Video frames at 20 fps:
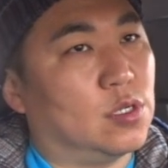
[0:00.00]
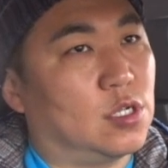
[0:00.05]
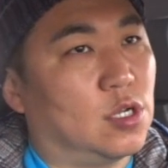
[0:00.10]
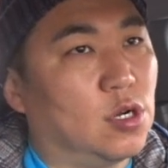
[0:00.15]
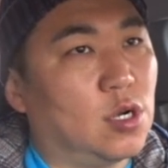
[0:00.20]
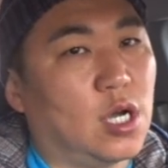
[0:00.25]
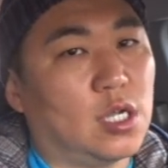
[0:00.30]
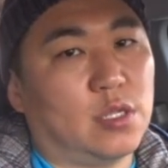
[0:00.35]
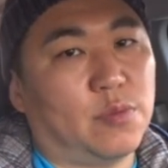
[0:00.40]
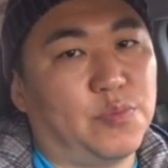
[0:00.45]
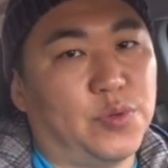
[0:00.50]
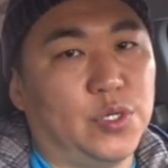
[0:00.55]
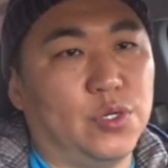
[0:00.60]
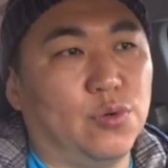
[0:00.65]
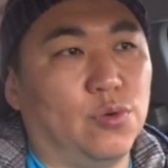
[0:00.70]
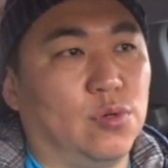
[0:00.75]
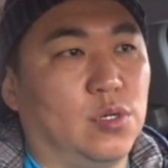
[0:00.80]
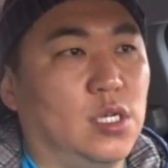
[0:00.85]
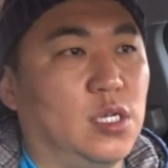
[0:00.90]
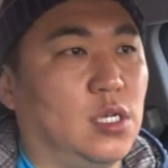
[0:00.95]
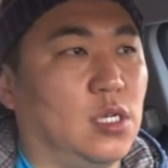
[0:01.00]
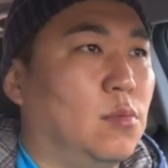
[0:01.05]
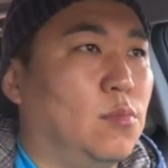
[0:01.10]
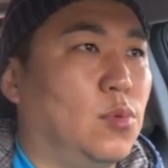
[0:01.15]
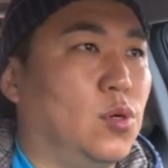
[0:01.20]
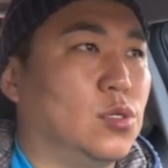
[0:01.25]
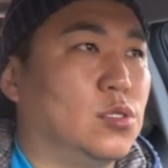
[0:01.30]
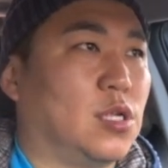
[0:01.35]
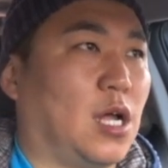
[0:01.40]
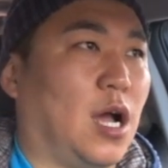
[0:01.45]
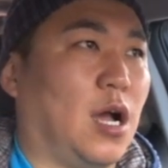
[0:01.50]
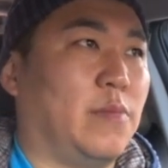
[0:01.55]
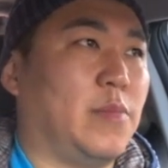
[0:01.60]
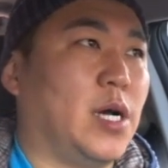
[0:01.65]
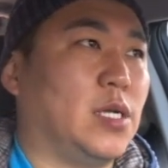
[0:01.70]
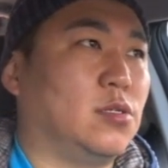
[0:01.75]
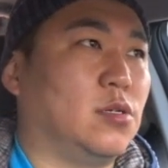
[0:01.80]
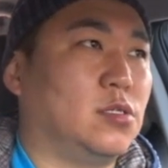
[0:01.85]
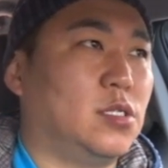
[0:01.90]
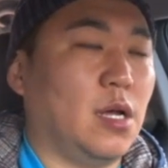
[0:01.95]
들어가는 비용이 뭐
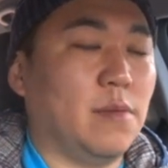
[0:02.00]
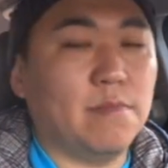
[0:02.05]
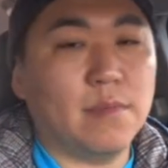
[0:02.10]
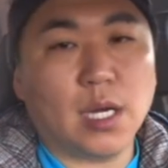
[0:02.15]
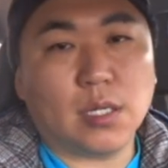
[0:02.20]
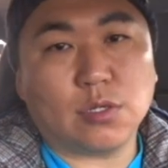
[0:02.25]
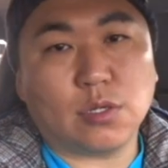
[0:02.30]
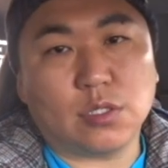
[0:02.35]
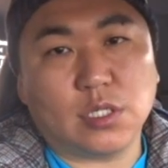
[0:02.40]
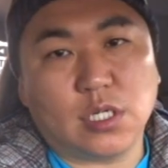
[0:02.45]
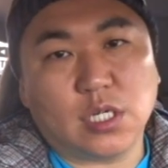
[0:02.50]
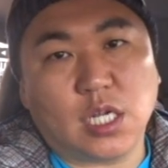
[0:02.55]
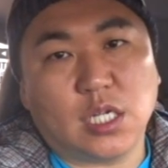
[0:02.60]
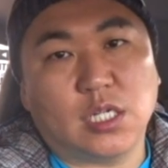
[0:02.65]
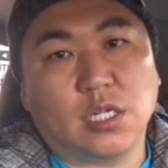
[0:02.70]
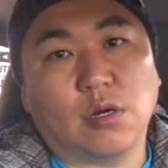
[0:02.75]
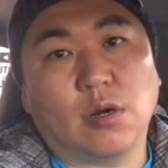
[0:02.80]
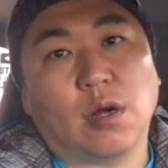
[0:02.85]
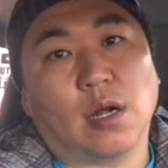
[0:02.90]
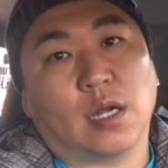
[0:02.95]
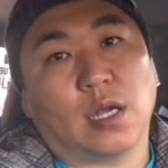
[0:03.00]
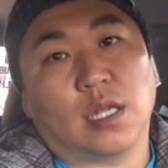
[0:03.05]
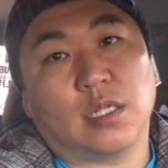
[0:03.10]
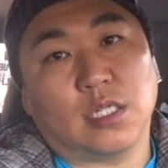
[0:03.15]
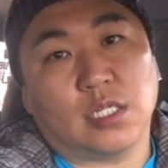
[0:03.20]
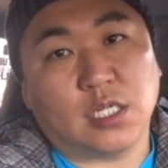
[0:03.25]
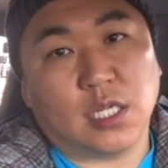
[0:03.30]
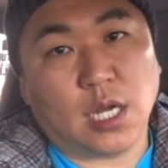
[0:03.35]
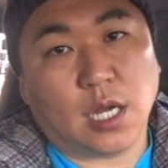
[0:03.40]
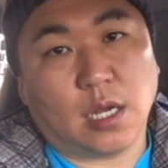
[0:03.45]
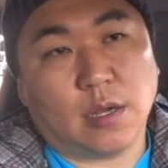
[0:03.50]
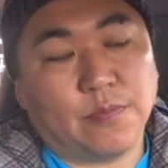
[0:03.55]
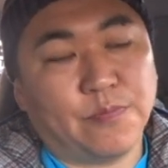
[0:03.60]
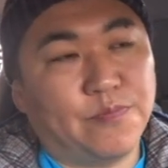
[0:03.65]
4만원 3만원 이렇게 들어가겠느냐